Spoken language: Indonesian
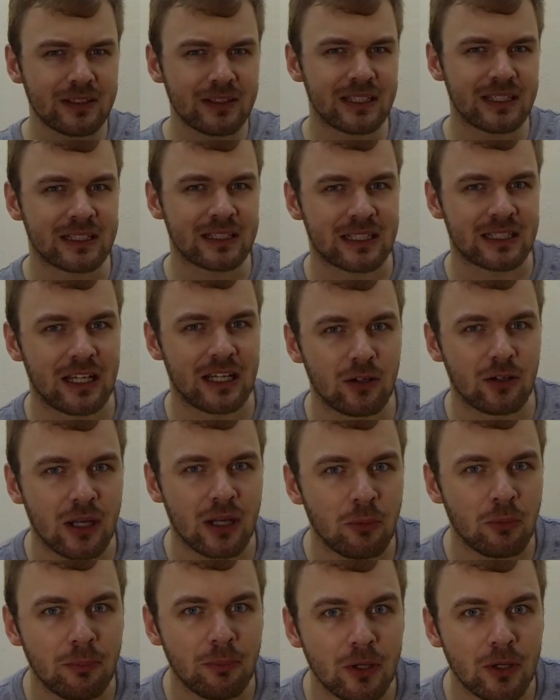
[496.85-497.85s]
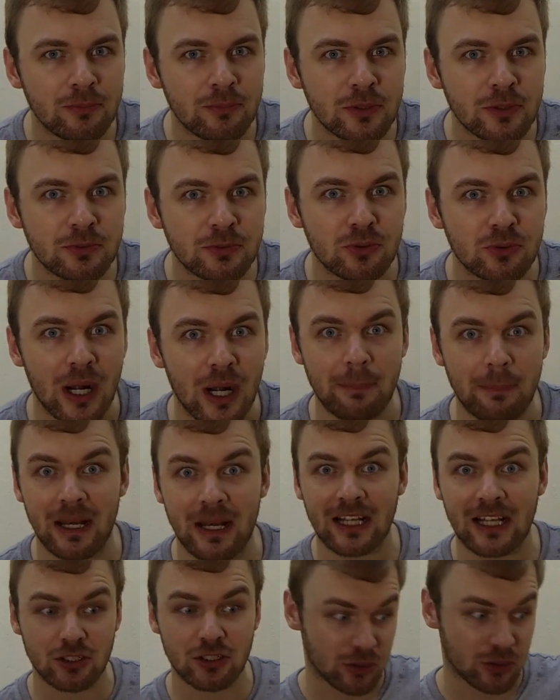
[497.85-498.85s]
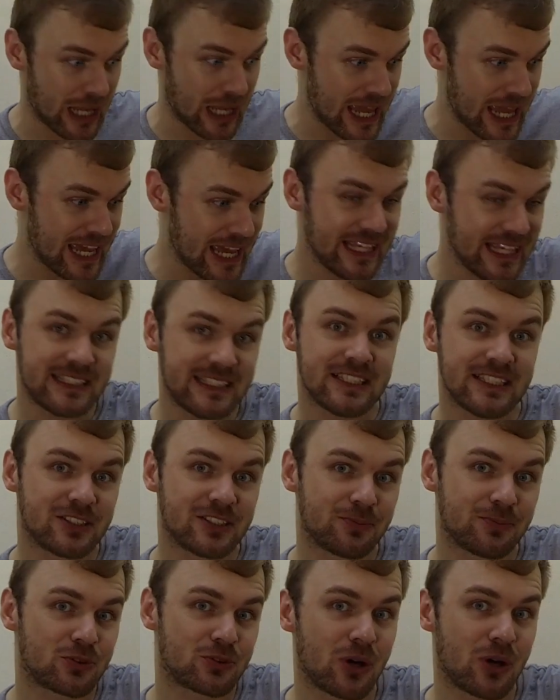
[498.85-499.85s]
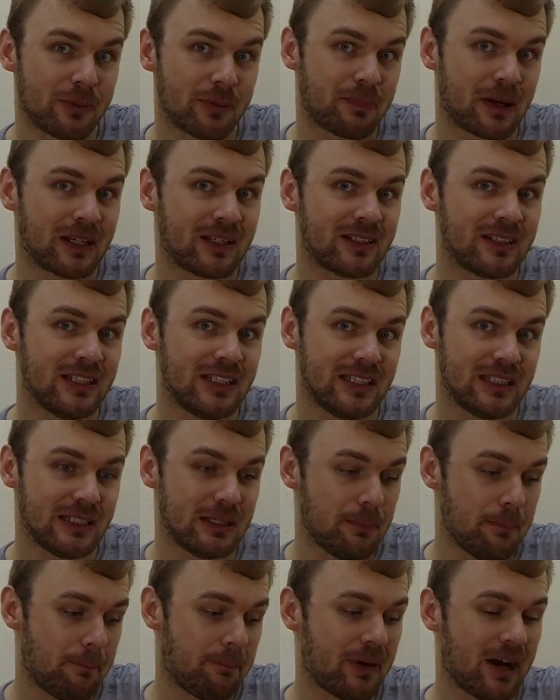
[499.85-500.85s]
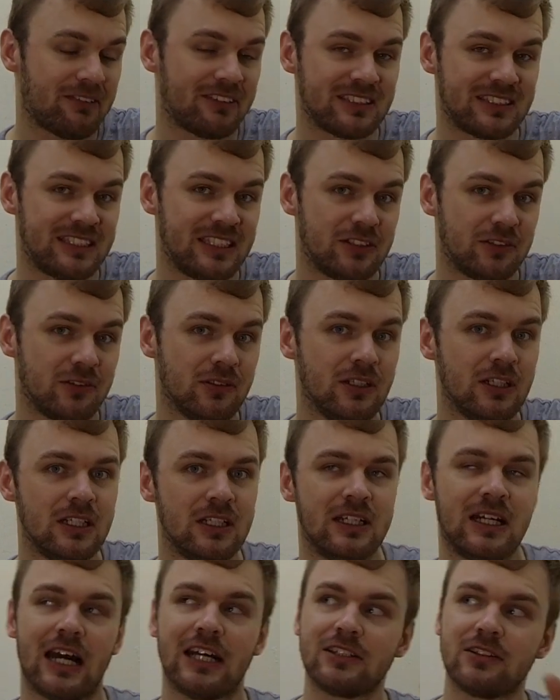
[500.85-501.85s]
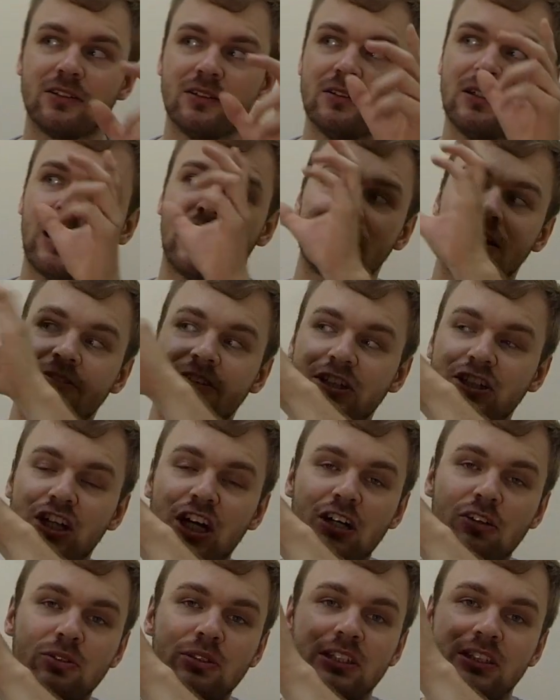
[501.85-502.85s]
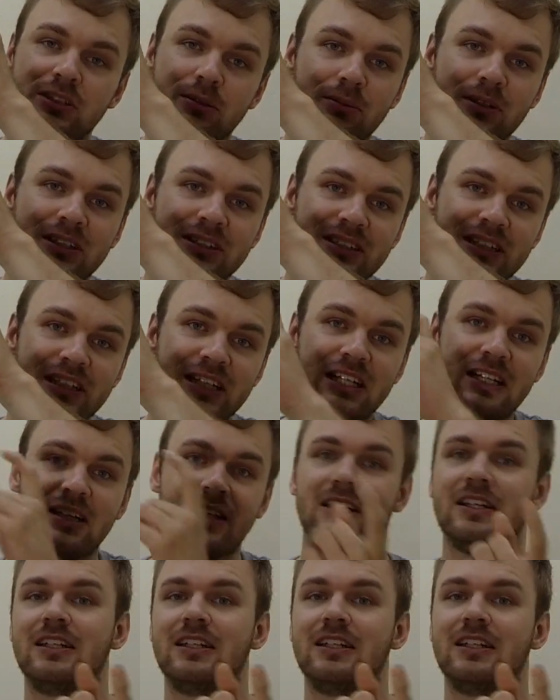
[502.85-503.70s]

Dan kalau kamu belum subscribe, langsung hit the subscribe button di bawah situ atau ada wajah aku di sebelah sini.